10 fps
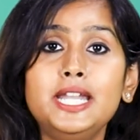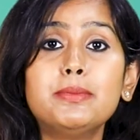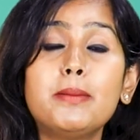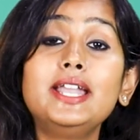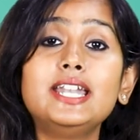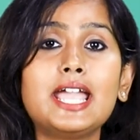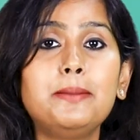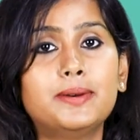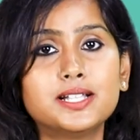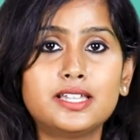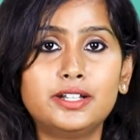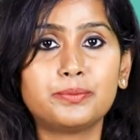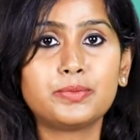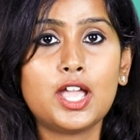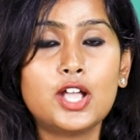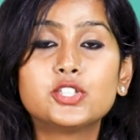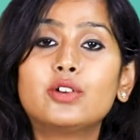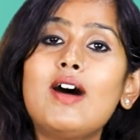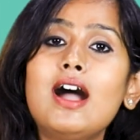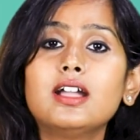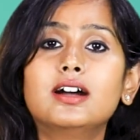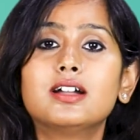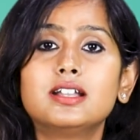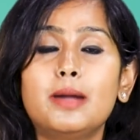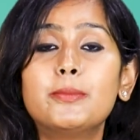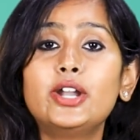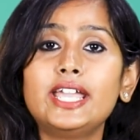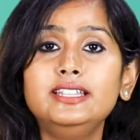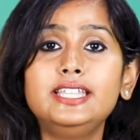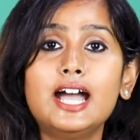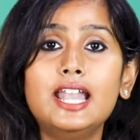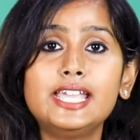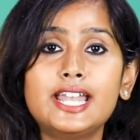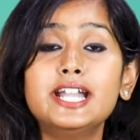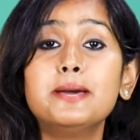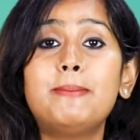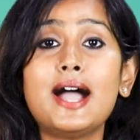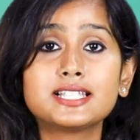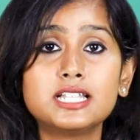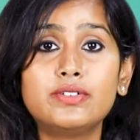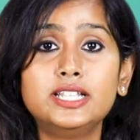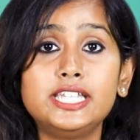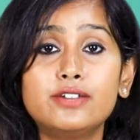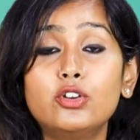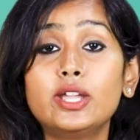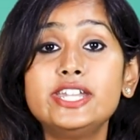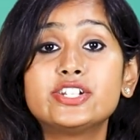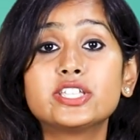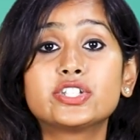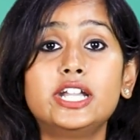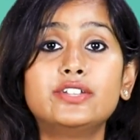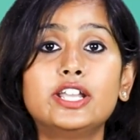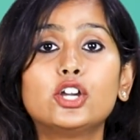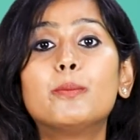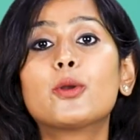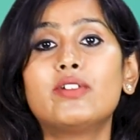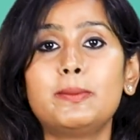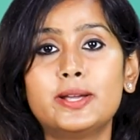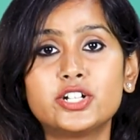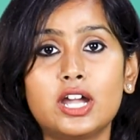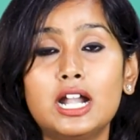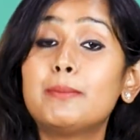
மினிமமே நைன் பர்சன்ட் ஸோ வாங்க நம்மளுடைய இந்தியாவில் என்னென்ன பேங்க்ஸில் வந்து எவ்வளோ இன்ட்ரெஸ்ட் ரேட் வரைக்கும் ப்ரொவைட் பண்ணுறாங்க